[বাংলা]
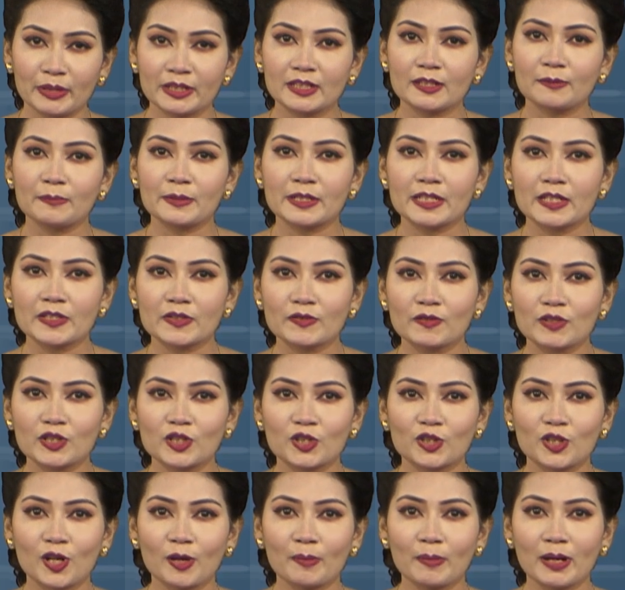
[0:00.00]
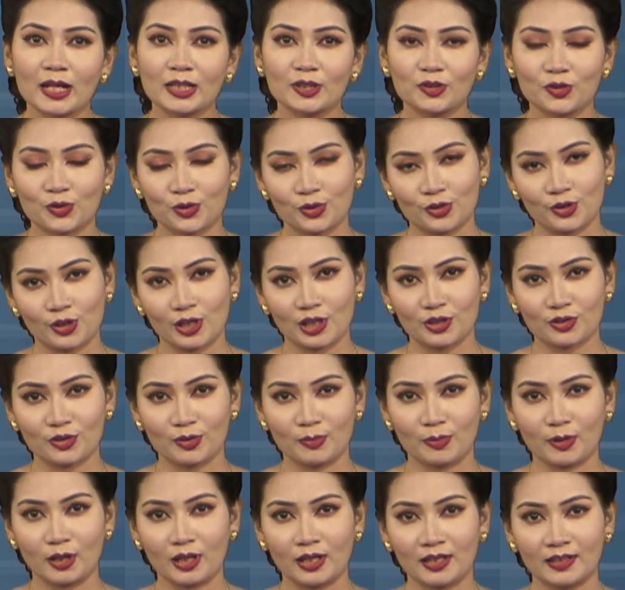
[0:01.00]
মেটাল প্রেজেন্স কৃষি সংবাদ সুজলা
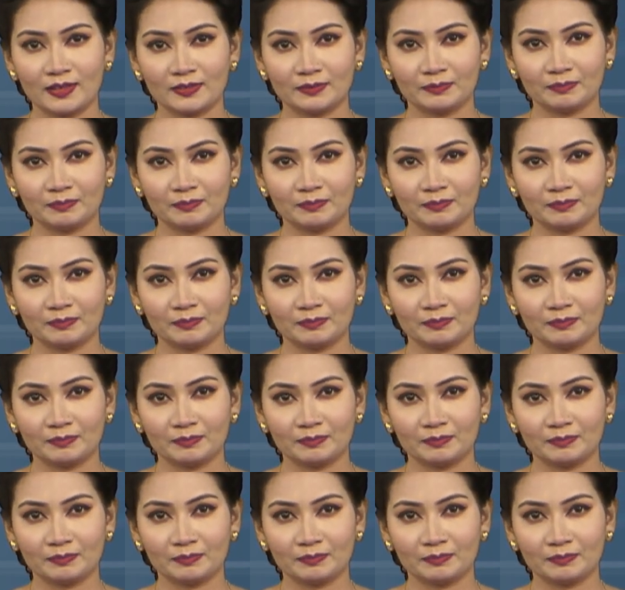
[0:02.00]
সুফলা